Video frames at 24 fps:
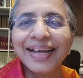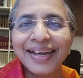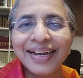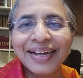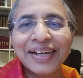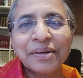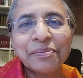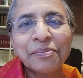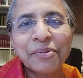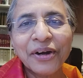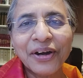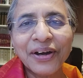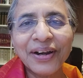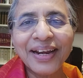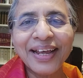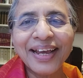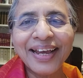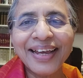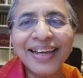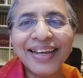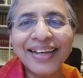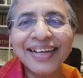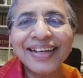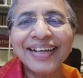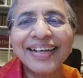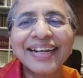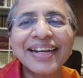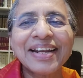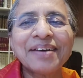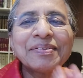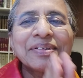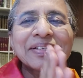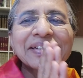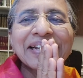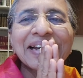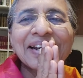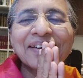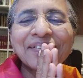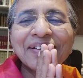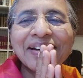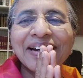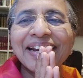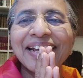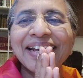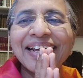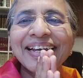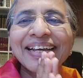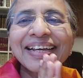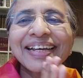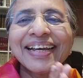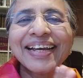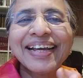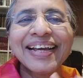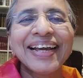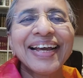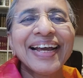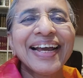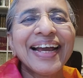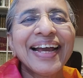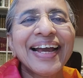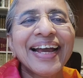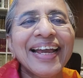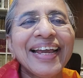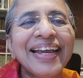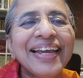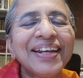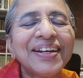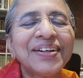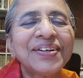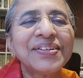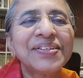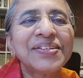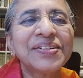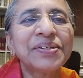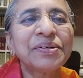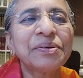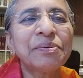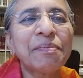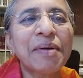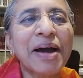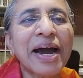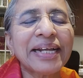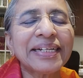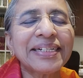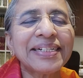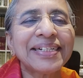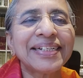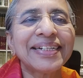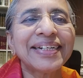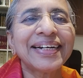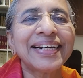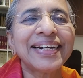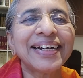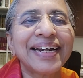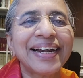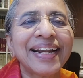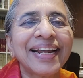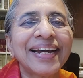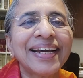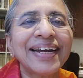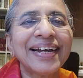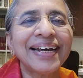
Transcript: గుడ్ మార్నింగ్ నమస్కారం అండి ఈరోజు మార్చ్ థర్డ్న